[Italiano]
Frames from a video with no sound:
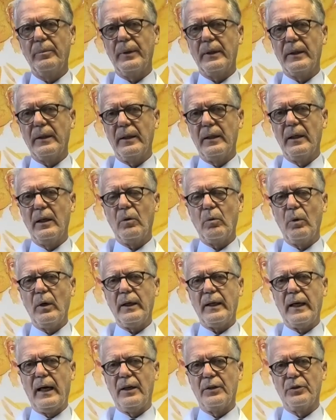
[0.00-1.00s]
perché nel
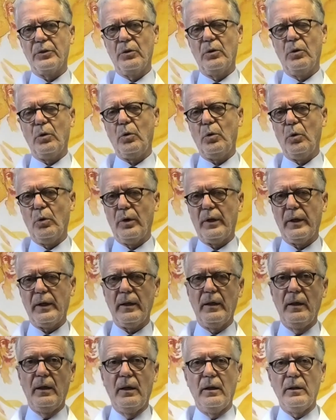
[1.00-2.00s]
qual caso
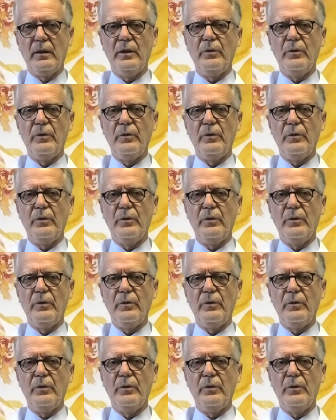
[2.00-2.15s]
occorre